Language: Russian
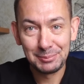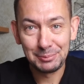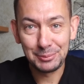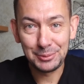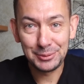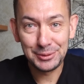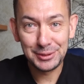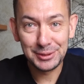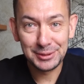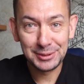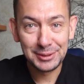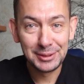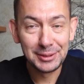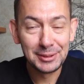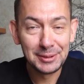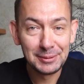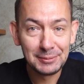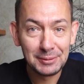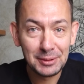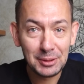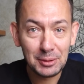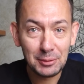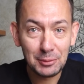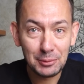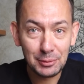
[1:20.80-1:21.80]
Путин
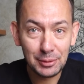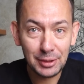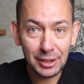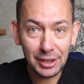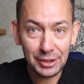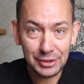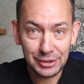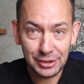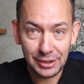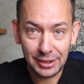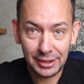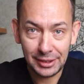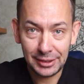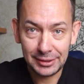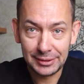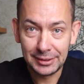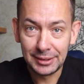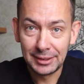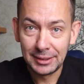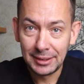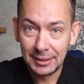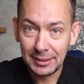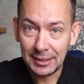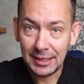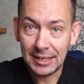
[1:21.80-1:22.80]
угрожает
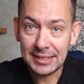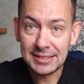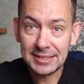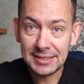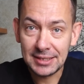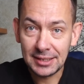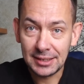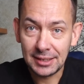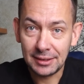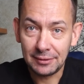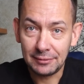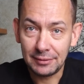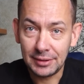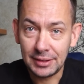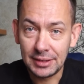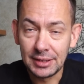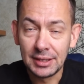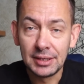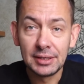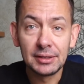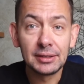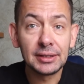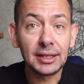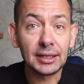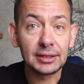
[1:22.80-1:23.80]
остановить
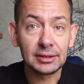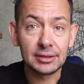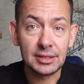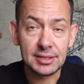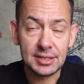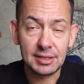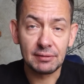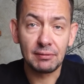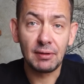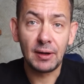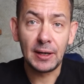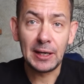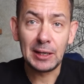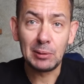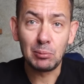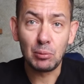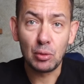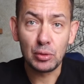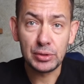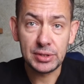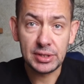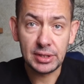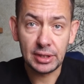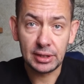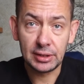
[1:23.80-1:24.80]
так
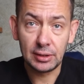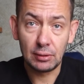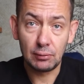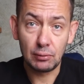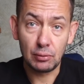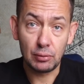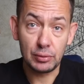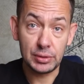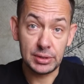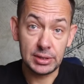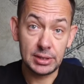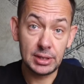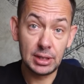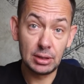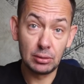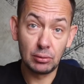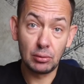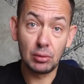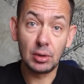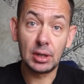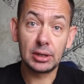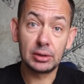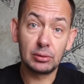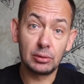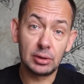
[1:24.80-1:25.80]
называемую зерновую
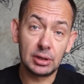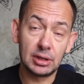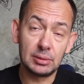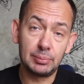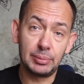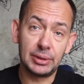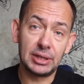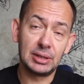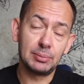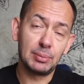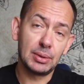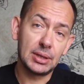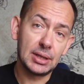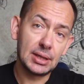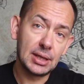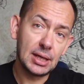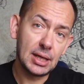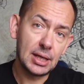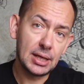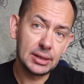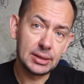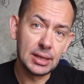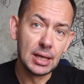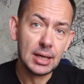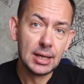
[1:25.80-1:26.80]
сделку, которая
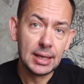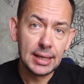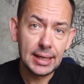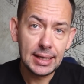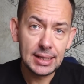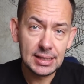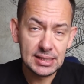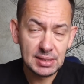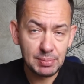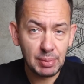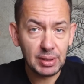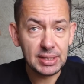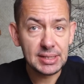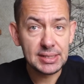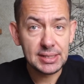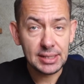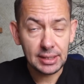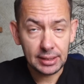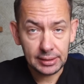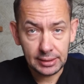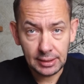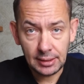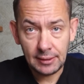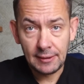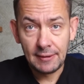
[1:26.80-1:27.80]
предполагает экспорт
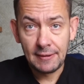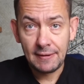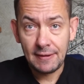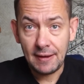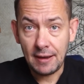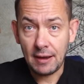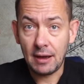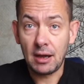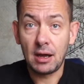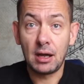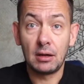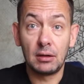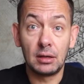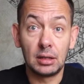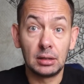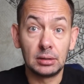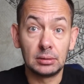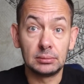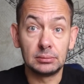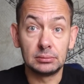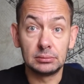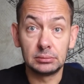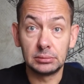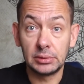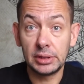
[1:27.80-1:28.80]
зерна а,